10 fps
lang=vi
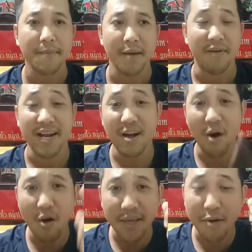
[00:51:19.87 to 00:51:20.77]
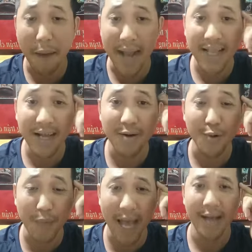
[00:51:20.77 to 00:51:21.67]
và cái đó chỉ có bản thân của
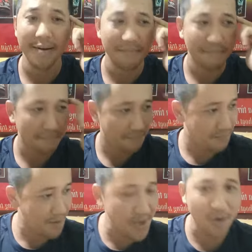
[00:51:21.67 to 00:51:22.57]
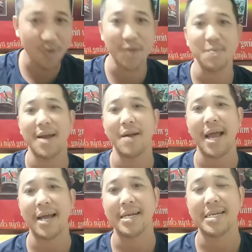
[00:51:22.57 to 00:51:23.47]
chúng ta mới biết con chim ta nó
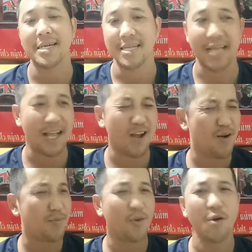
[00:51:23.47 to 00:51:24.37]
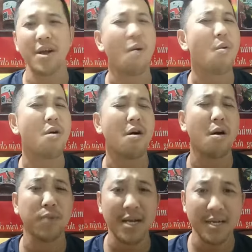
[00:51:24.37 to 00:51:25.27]
đạt. Thì tại sao Nam Râu nói là không có
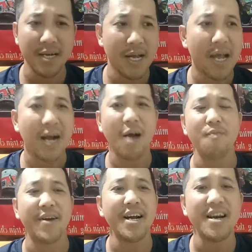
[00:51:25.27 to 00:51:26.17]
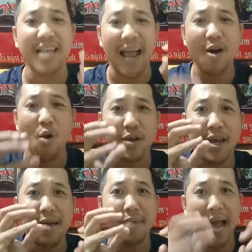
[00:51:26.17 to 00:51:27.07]
công thức, không phải đơn giản con
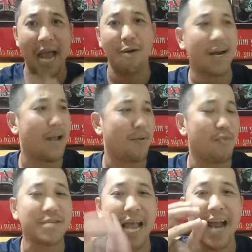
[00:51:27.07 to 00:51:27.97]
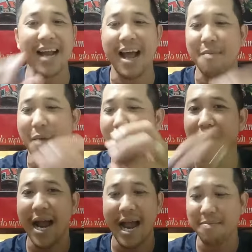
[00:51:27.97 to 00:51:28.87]
chim nào anh em cũng sáng ra bỏ
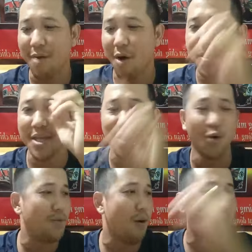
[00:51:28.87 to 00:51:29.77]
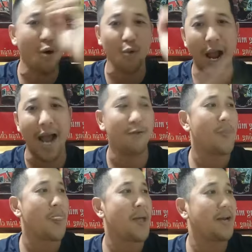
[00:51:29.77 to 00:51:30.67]
cám, bỏ miếng chuối, bỏ ào cào,
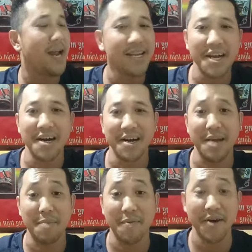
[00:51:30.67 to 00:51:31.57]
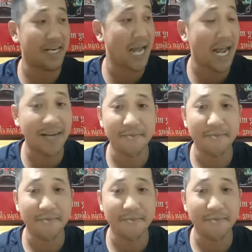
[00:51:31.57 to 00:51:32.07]
đến giờ đem ra phơi nắng,